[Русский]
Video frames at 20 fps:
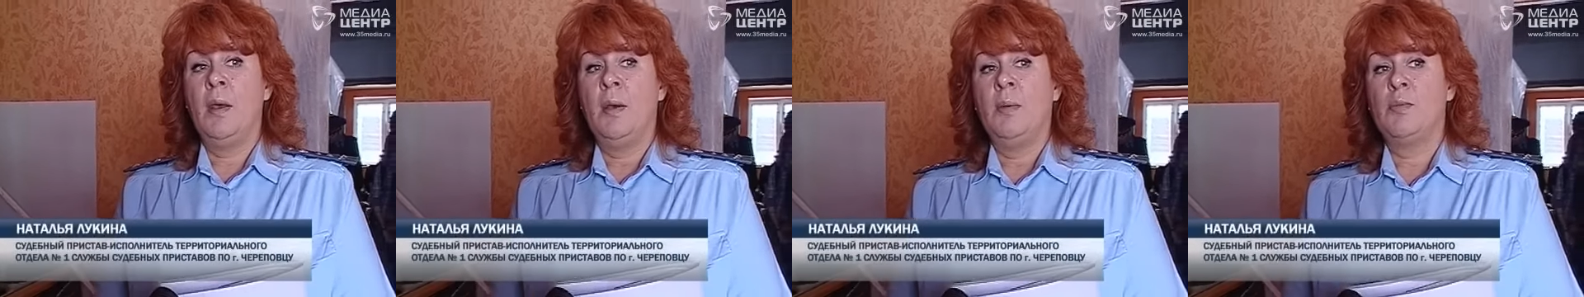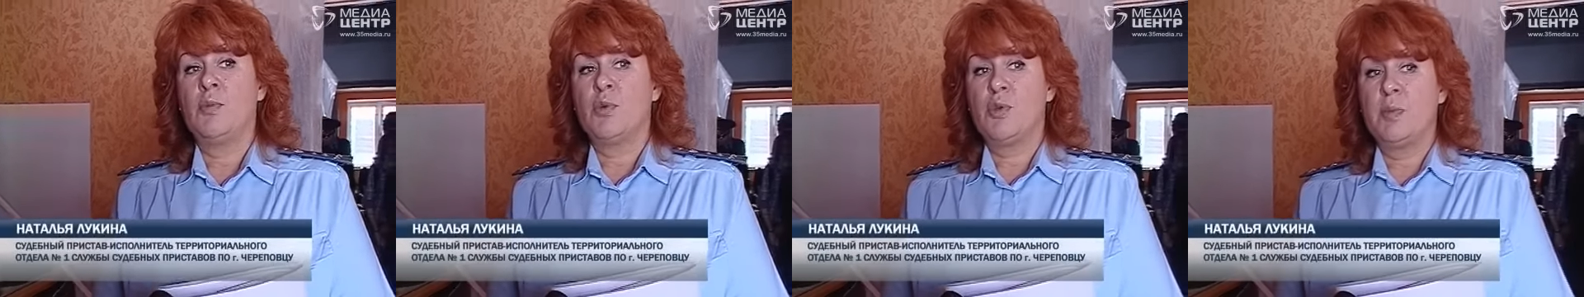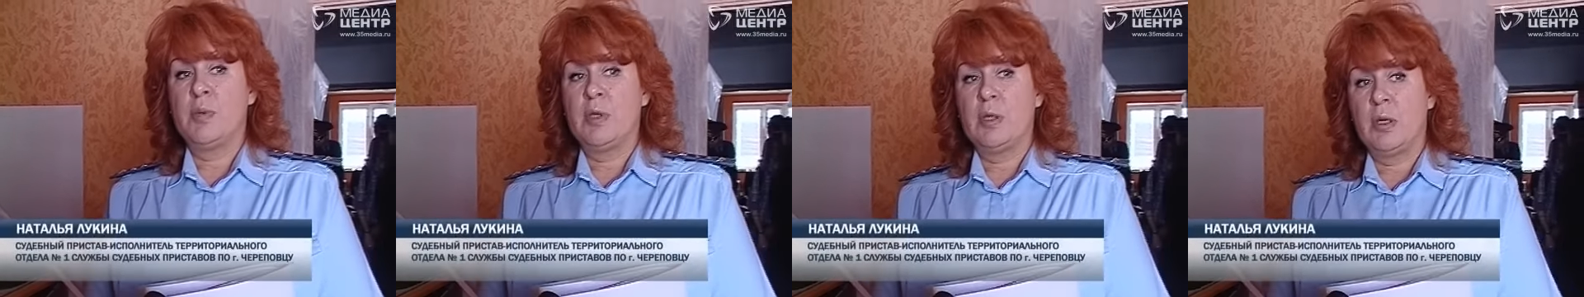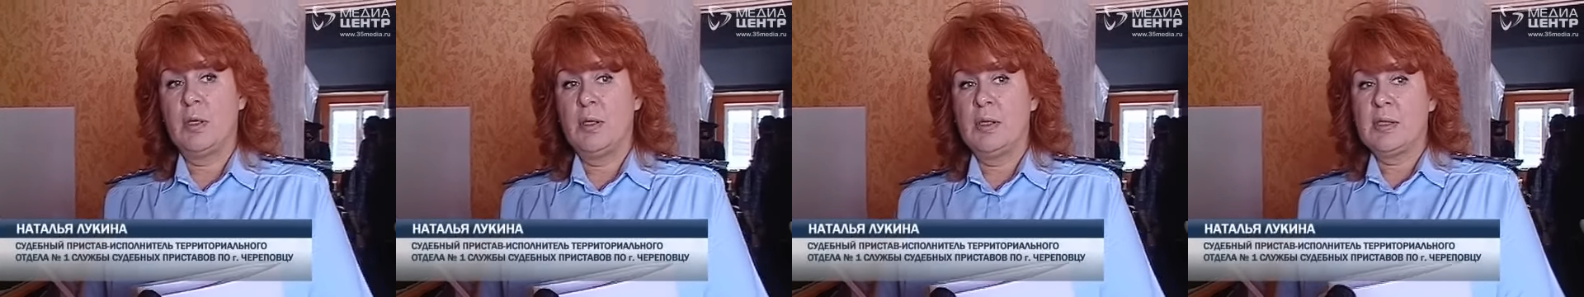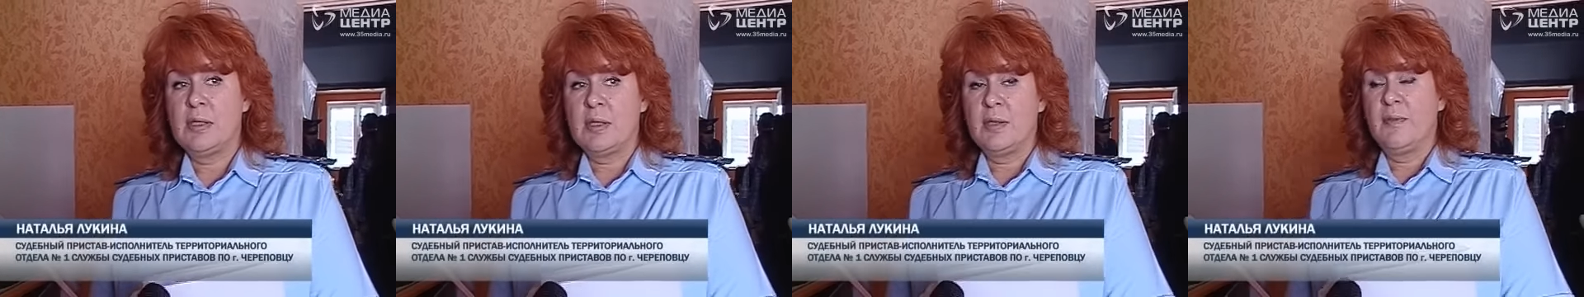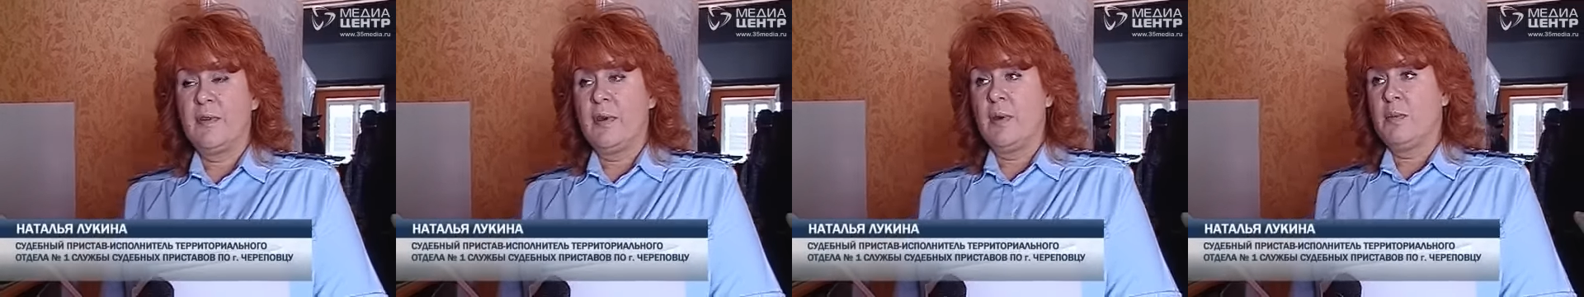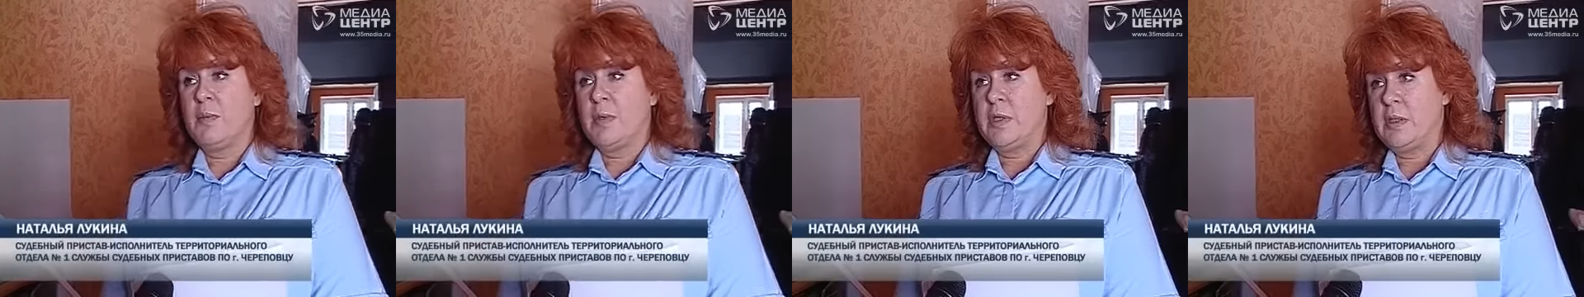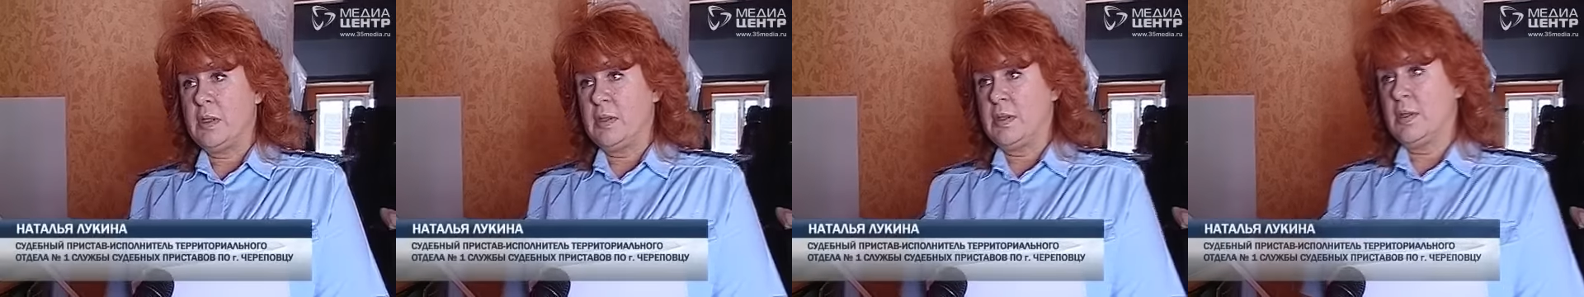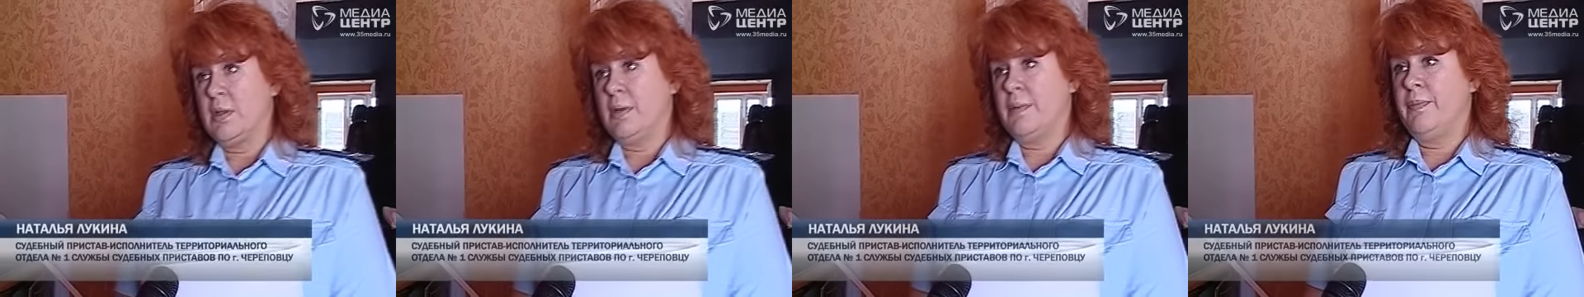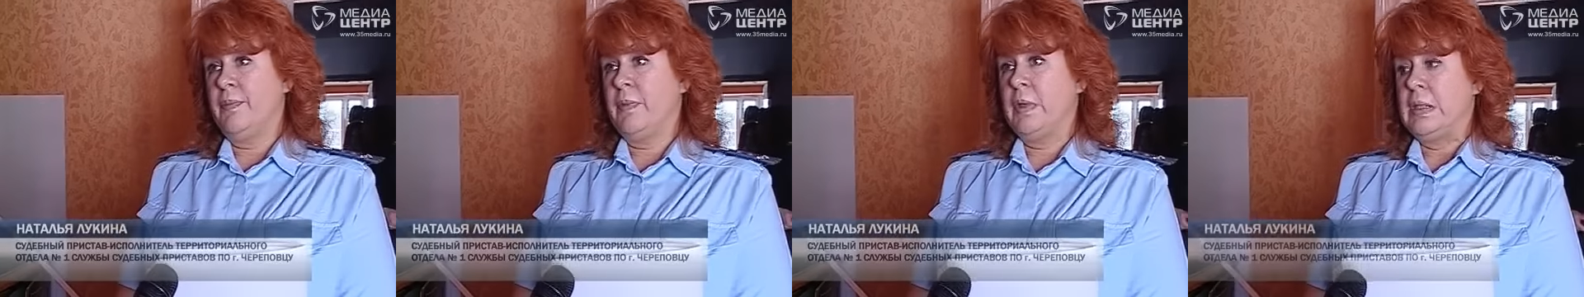может быть храниться два
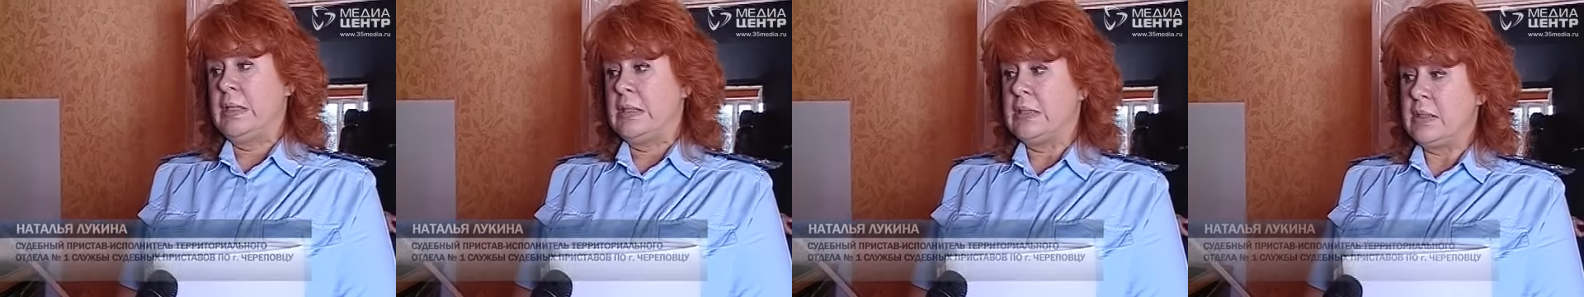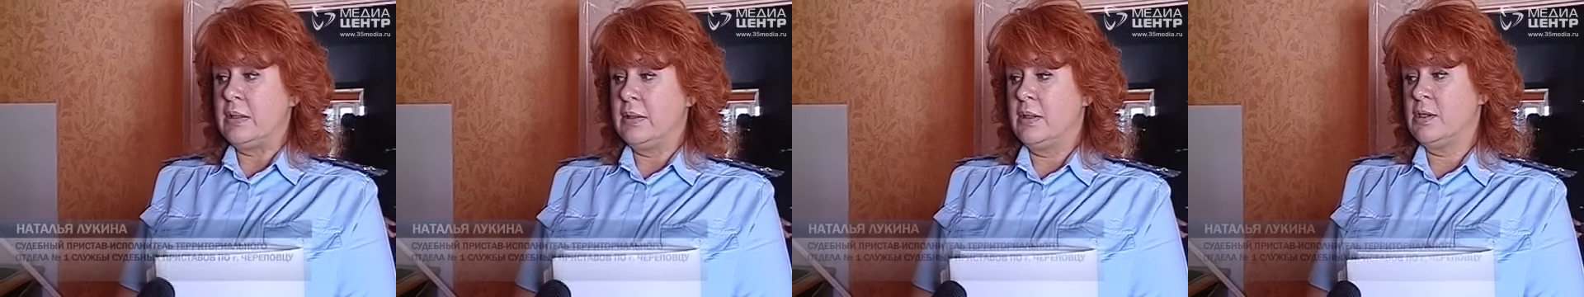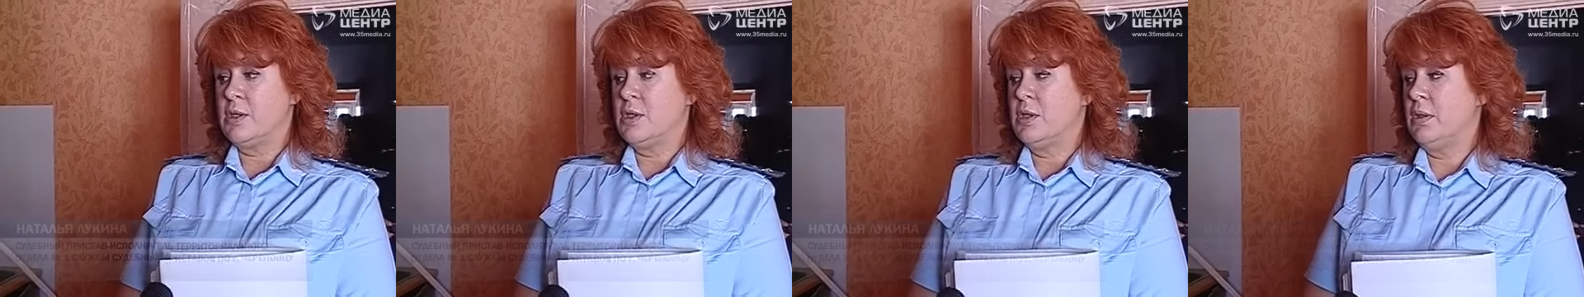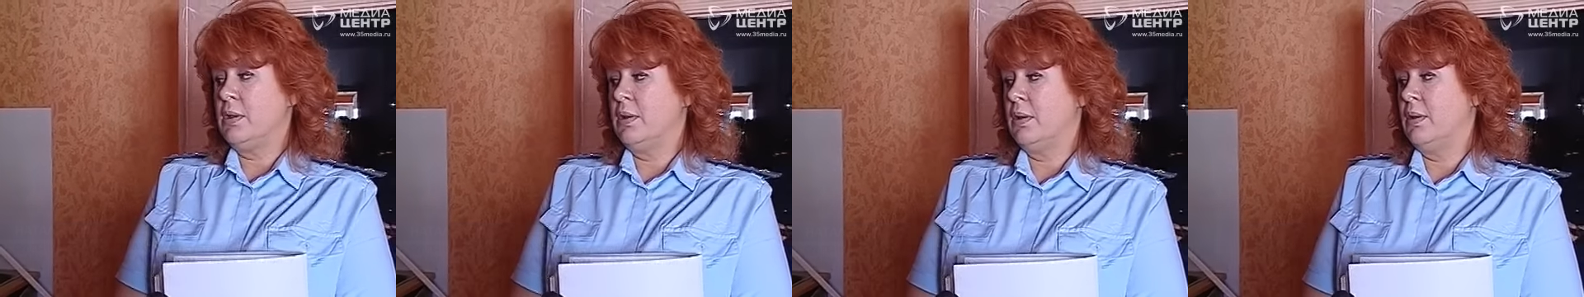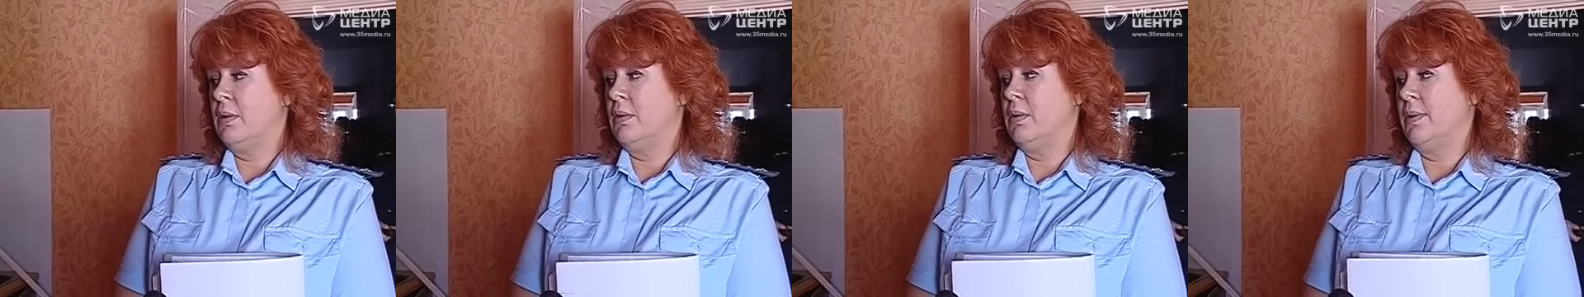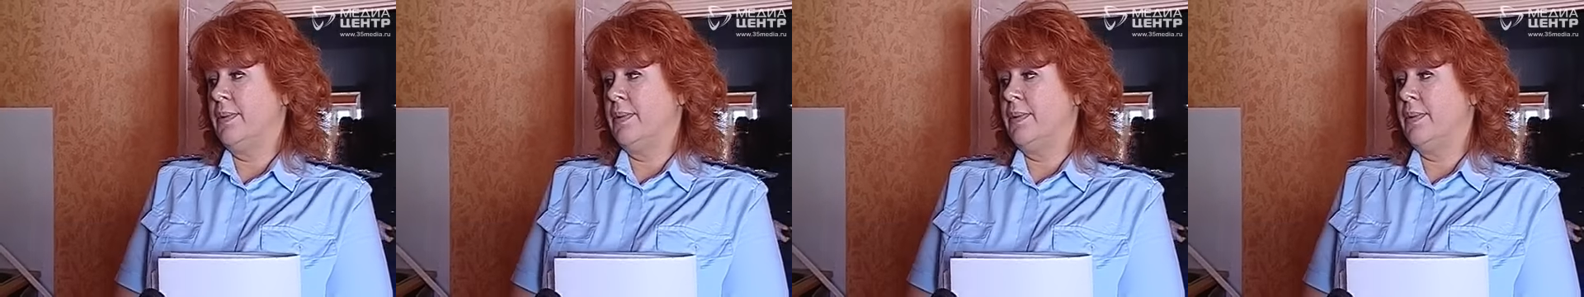месяца, если должник